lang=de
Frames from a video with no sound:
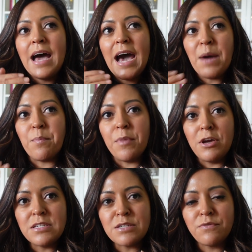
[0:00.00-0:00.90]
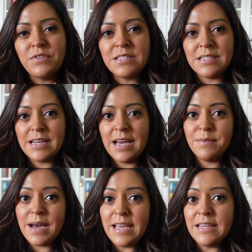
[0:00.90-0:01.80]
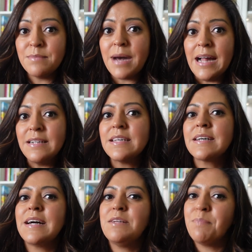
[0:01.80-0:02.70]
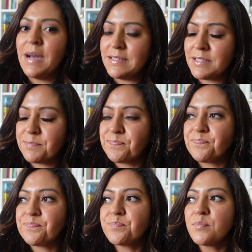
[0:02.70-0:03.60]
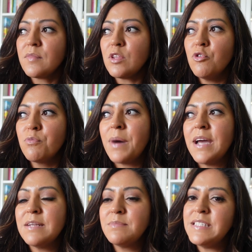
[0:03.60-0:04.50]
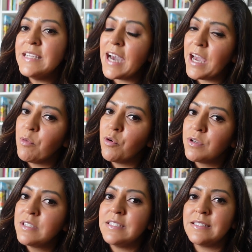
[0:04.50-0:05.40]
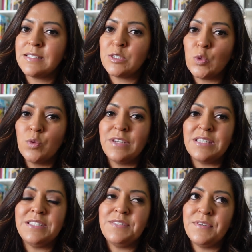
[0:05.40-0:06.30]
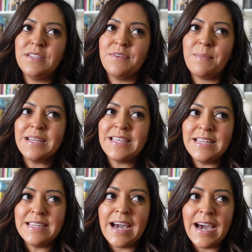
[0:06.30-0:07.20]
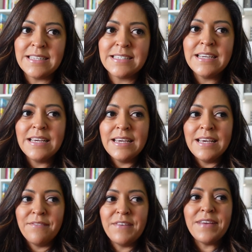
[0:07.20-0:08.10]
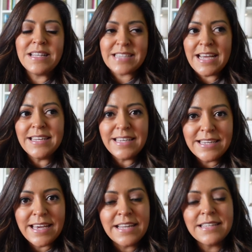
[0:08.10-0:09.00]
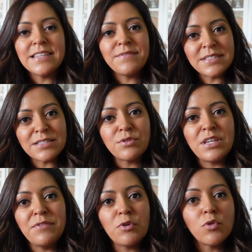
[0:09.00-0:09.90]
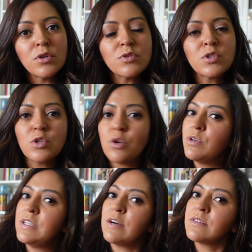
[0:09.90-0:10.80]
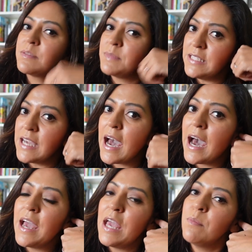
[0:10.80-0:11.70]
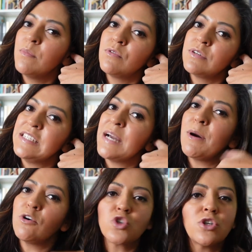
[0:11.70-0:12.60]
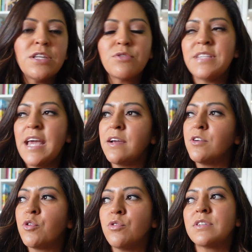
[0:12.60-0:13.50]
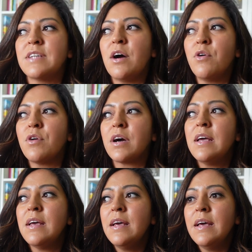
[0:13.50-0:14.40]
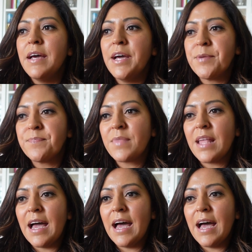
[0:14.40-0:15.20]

haben möchte und wie es in einem eigenen Alltag halt passt. Und bei einem Tierheimhund ist es so, dass ich finde, wenn man Kinder hat, wenn wir jetzt keine Kinder hätten, hätten wir gesagt, okay, wir holen uns einen Goldie aus dem Tierheim. Und ich habe auch schon hin und her geguckt, auch ähm,